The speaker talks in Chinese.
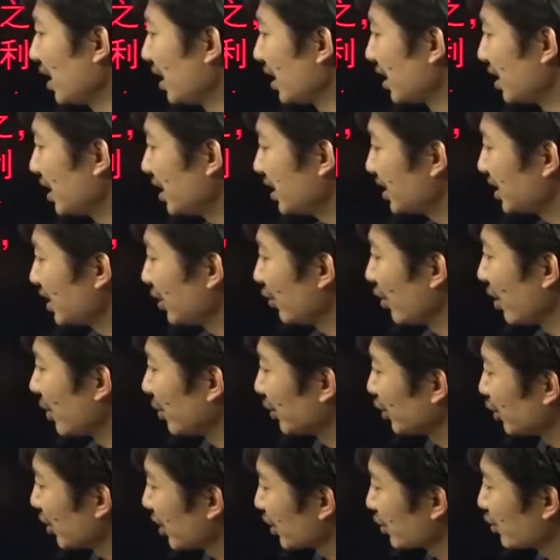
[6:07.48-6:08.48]
因此我
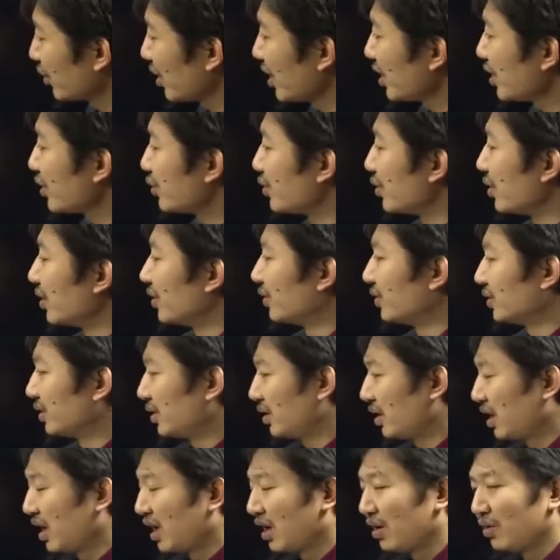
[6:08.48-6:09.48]
们多说一句
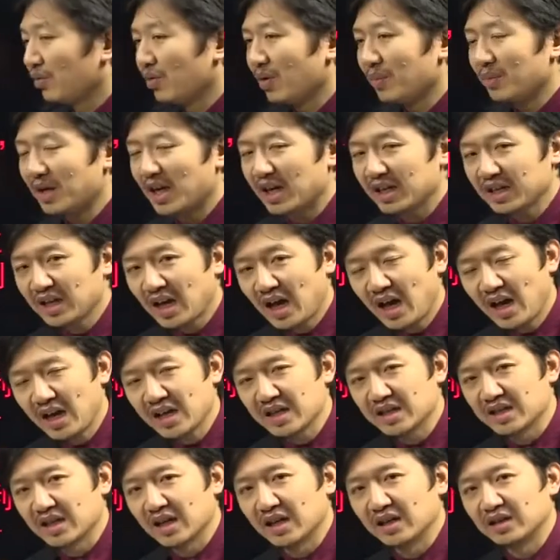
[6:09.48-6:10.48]
啊，我们来看
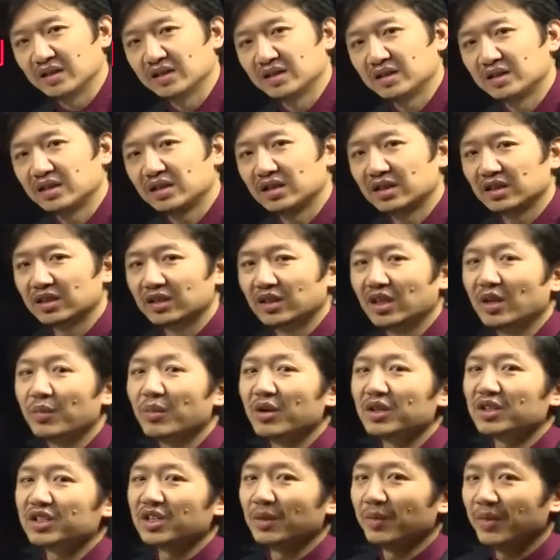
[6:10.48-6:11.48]
一下，那
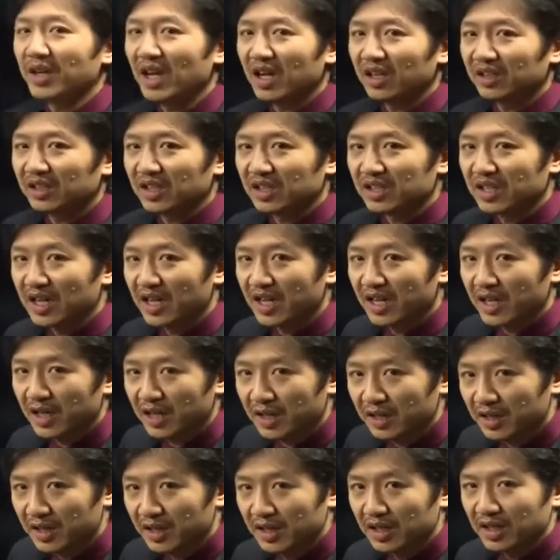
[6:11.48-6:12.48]
么什么样的
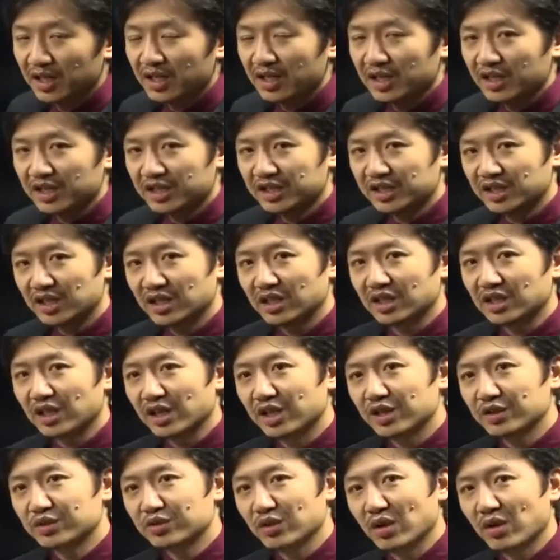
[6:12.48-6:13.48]
人适合
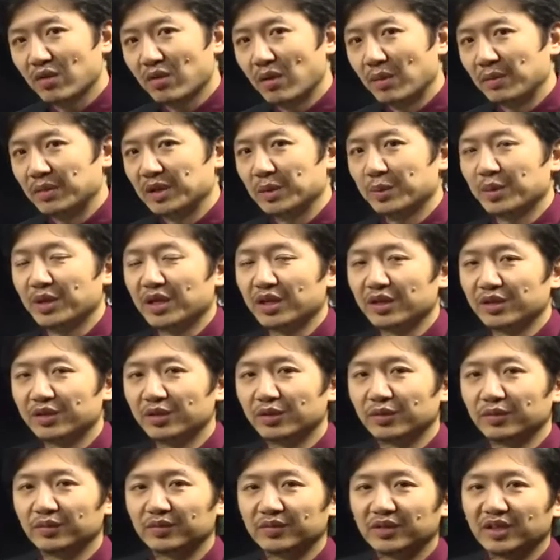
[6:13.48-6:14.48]
于做我们的朋
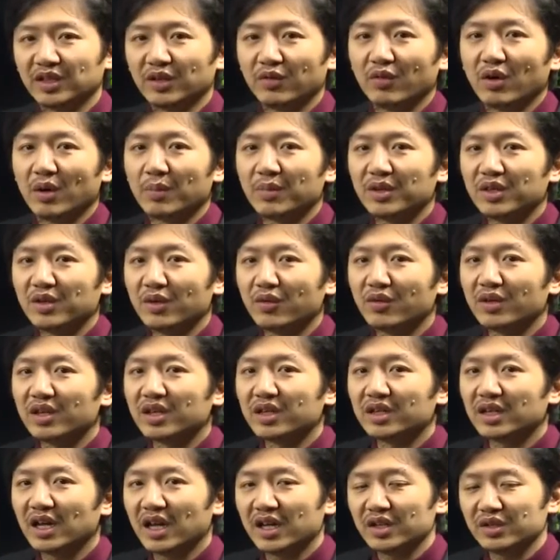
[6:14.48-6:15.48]
友？那我们又
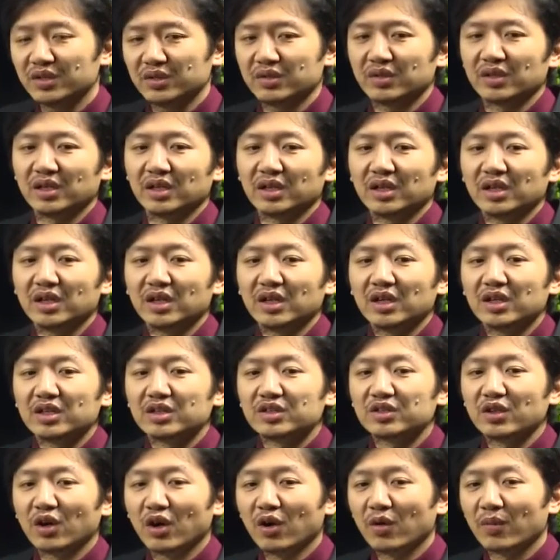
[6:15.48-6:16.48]
应该去
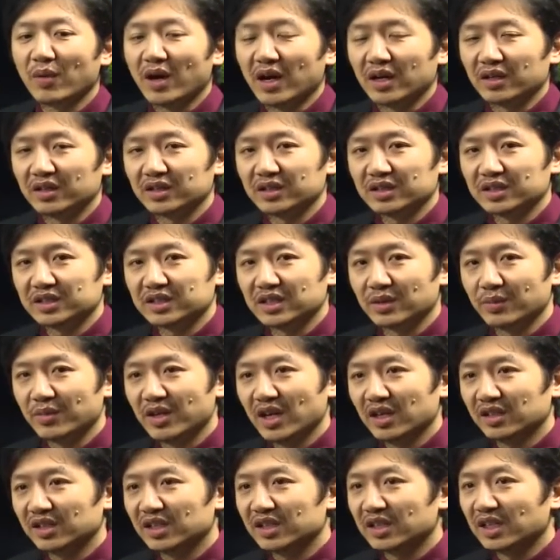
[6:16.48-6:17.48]
交往什么
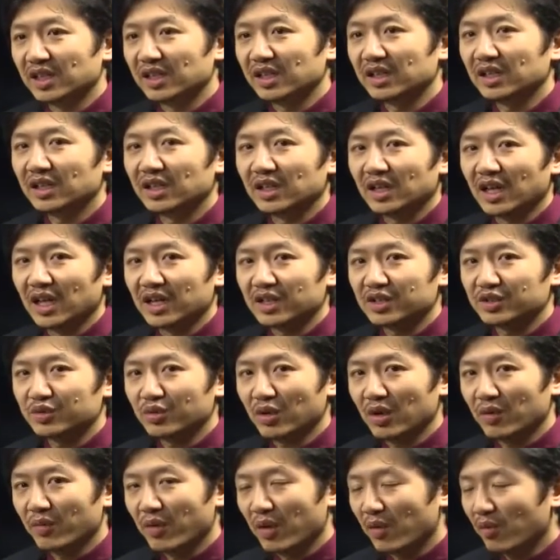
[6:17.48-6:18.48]
样的人来
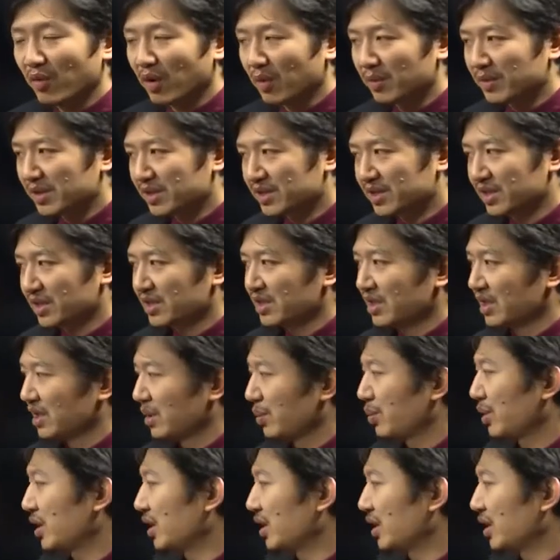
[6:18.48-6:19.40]
作为我们自己的？